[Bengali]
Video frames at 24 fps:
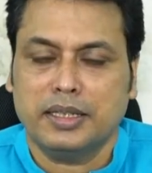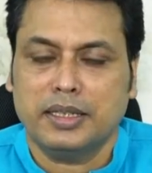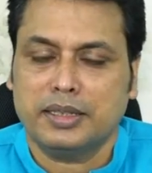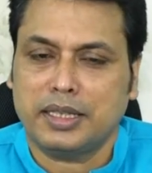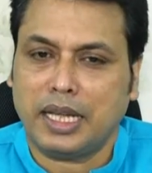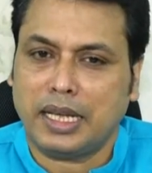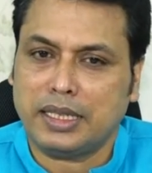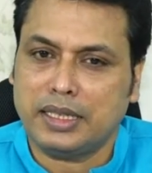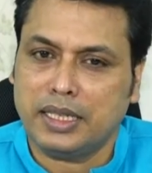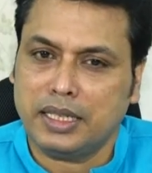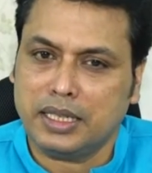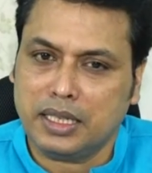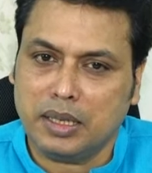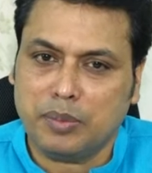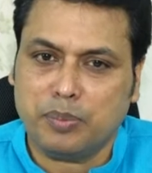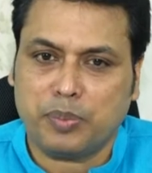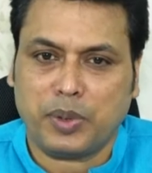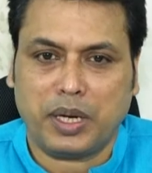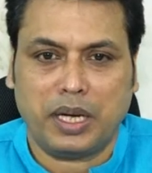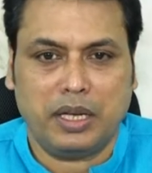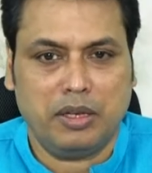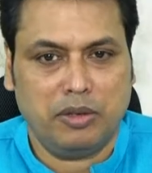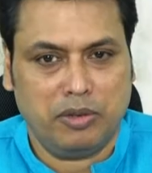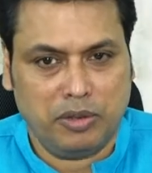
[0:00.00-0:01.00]
তাদেরকে
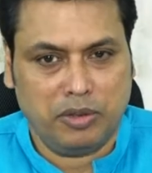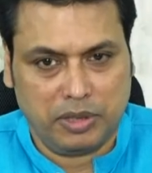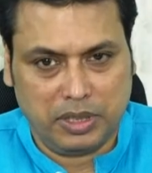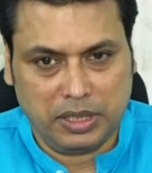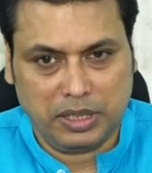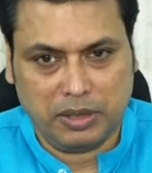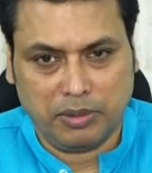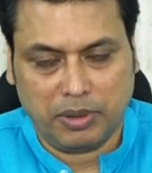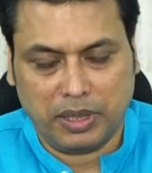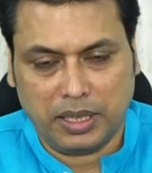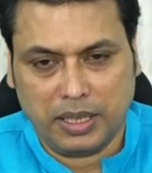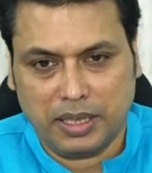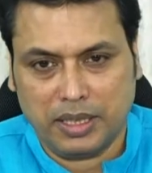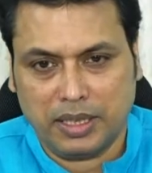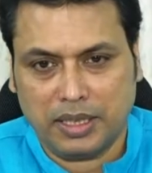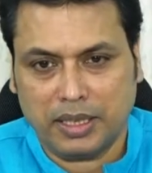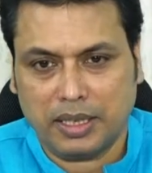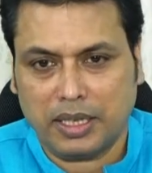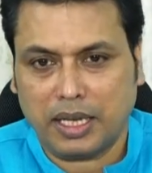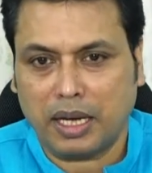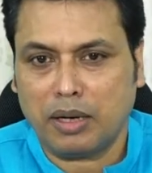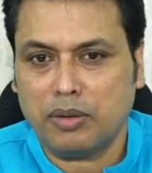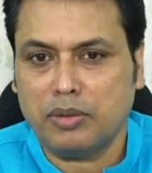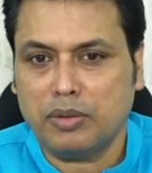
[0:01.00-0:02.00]
প্রায়োরিটি দেওয়া
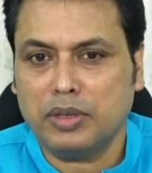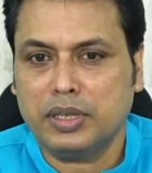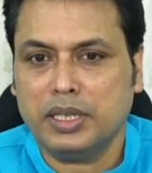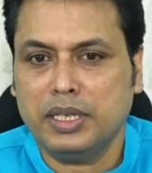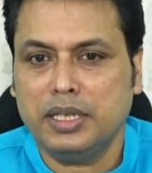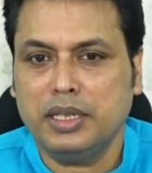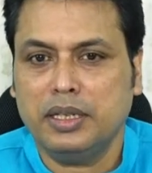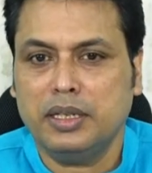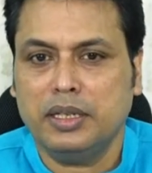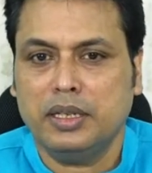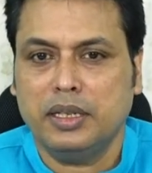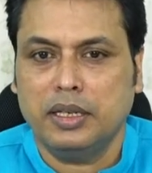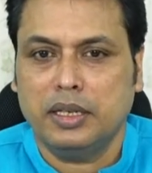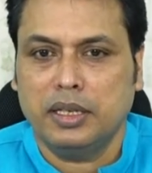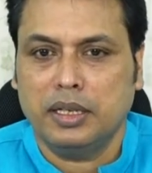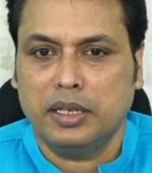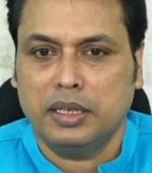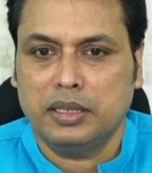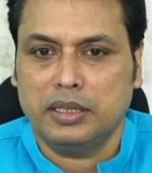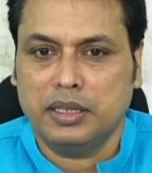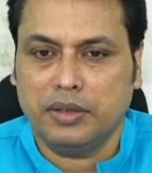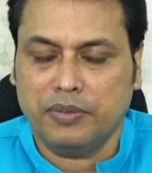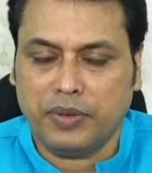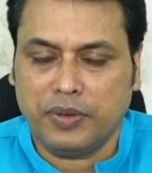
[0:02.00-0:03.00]
কারণ কি
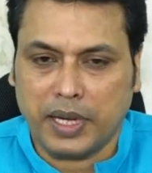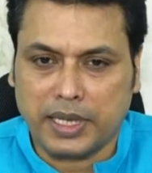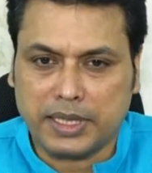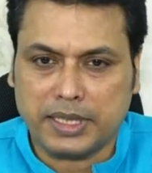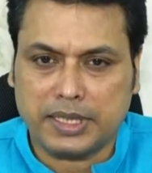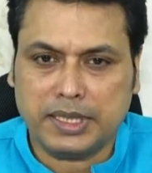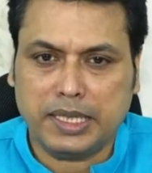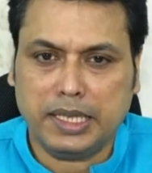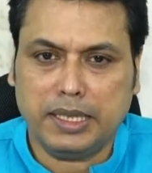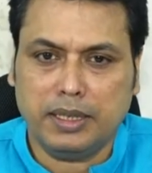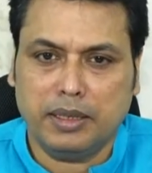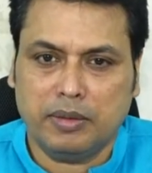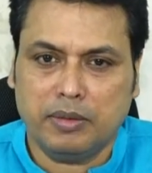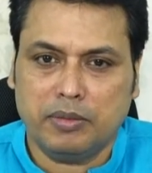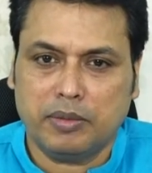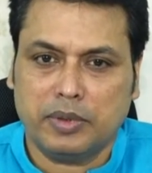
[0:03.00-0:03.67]
যে ভ্যাকসিন